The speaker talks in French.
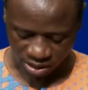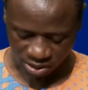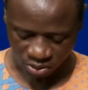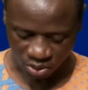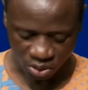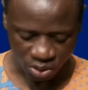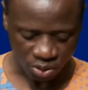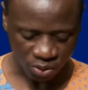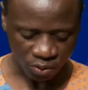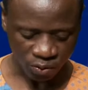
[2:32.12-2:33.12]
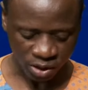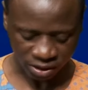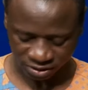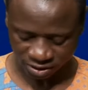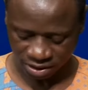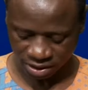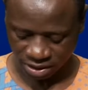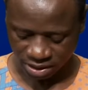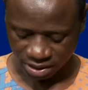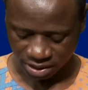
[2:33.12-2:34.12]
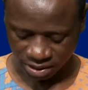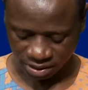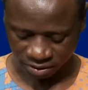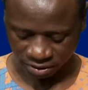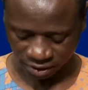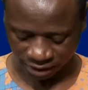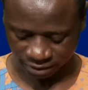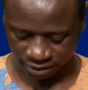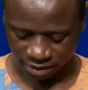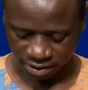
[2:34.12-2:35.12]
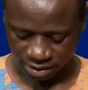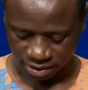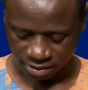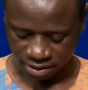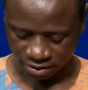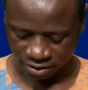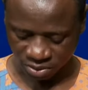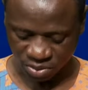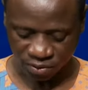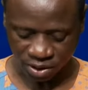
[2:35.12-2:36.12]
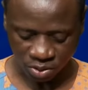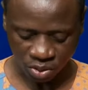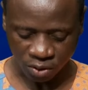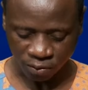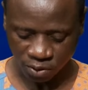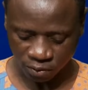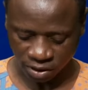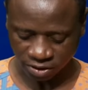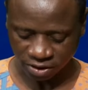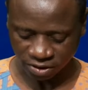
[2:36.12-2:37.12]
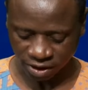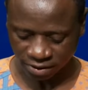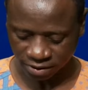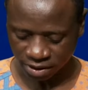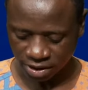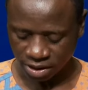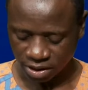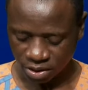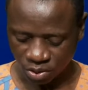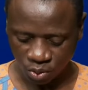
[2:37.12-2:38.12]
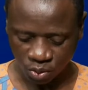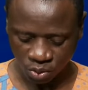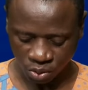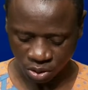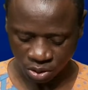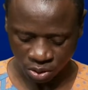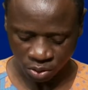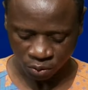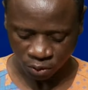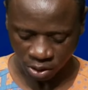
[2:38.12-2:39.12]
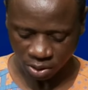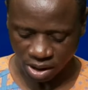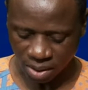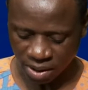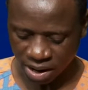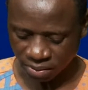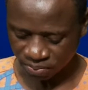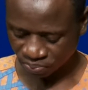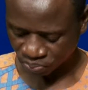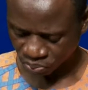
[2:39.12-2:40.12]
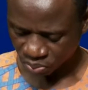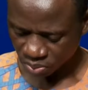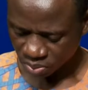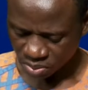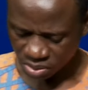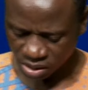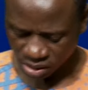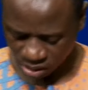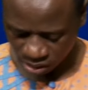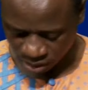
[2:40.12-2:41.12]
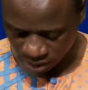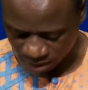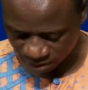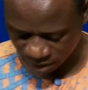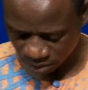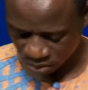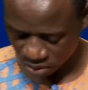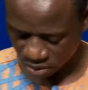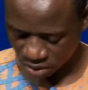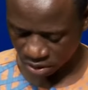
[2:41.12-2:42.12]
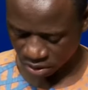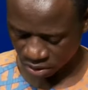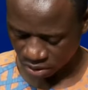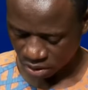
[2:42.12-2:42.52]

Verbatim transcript: le verset 7. Dans Jérémie 29, le verset 7, nous voyons là-bas qu'il a dit que euh,